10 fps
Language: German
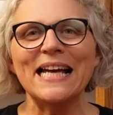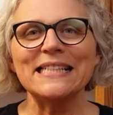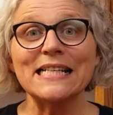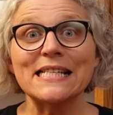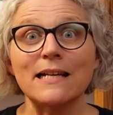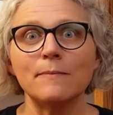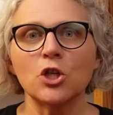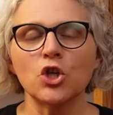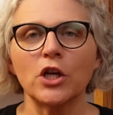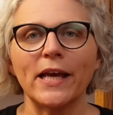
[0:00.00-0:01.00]
hat ja selber
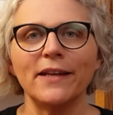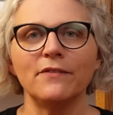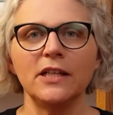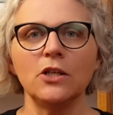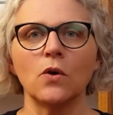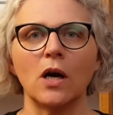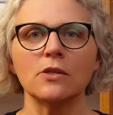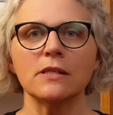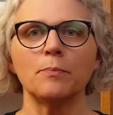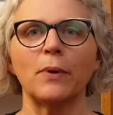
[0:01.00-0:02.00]
schon ein Video
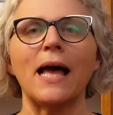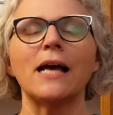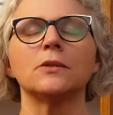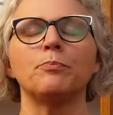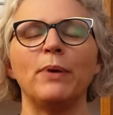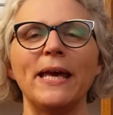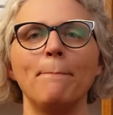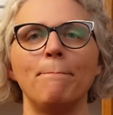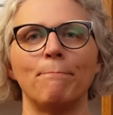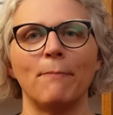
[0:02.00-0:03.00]
rausgebracht,
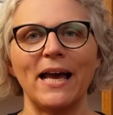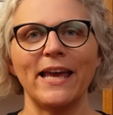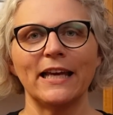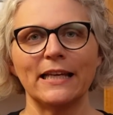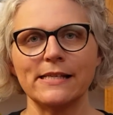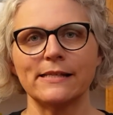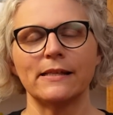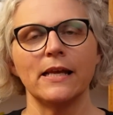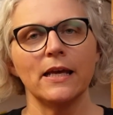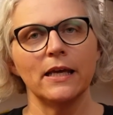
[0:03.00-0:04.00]
Pimp My
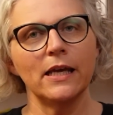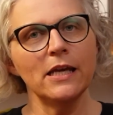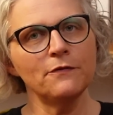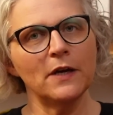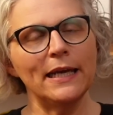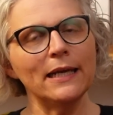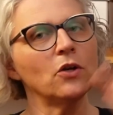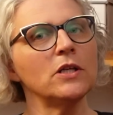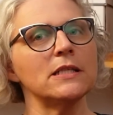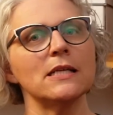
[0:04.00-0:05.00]
Kissen. Ich verlinke
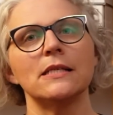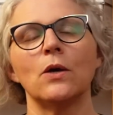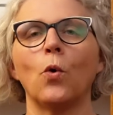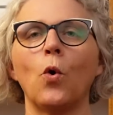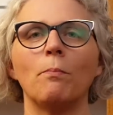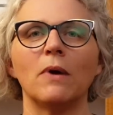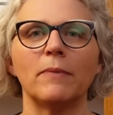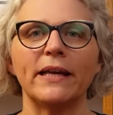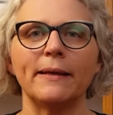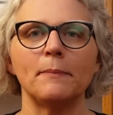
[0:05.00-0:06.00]
euch das hier oben mal
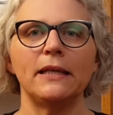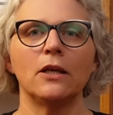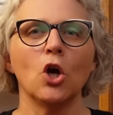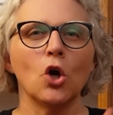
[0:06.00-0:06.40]
bei dem i.